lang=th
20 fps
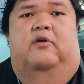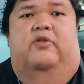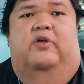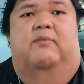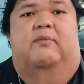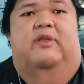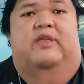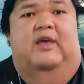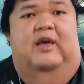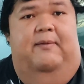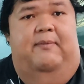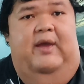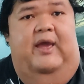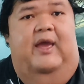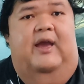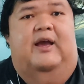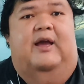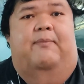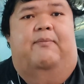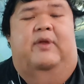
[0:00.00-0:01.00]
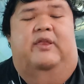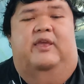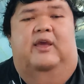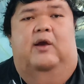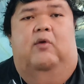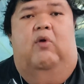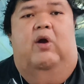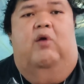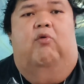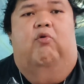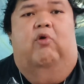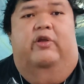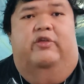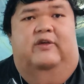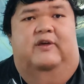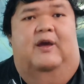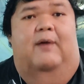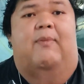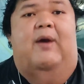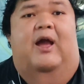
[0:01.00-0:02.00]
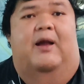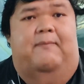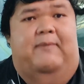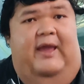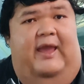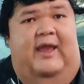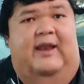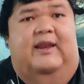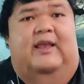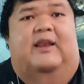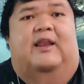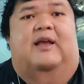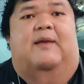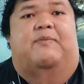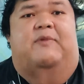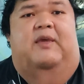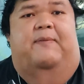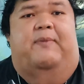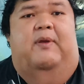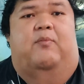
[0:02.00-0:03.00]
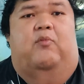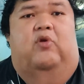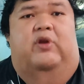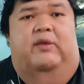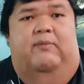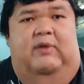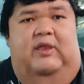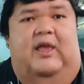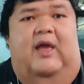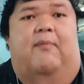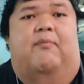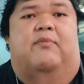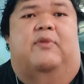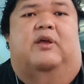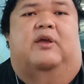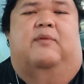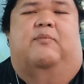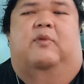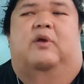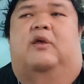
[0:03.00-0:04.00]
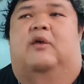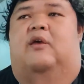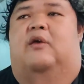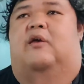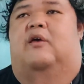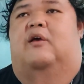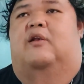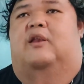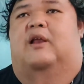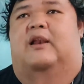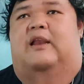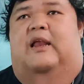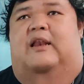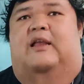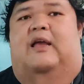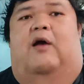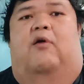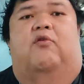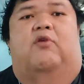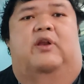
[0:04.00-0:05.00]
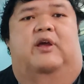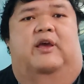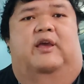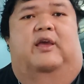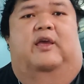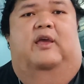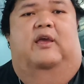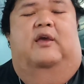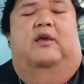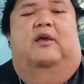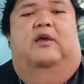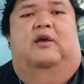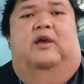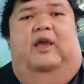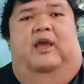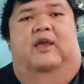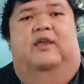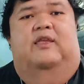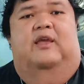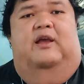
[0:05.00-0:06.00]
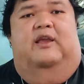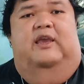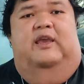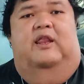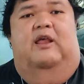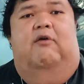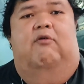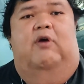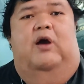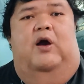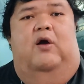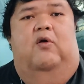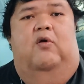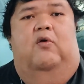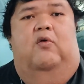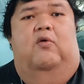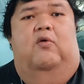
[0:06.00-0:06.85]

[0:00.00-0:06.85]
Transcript: ซึ่งมันเยอะมากครับมันเยอะกว่าหัวเชื้อบางแบรนด์อีกนะครับที่เป็นโมลิมินัมนะครับดังนั้นเขาก็เลยอย่างนี้เราเอา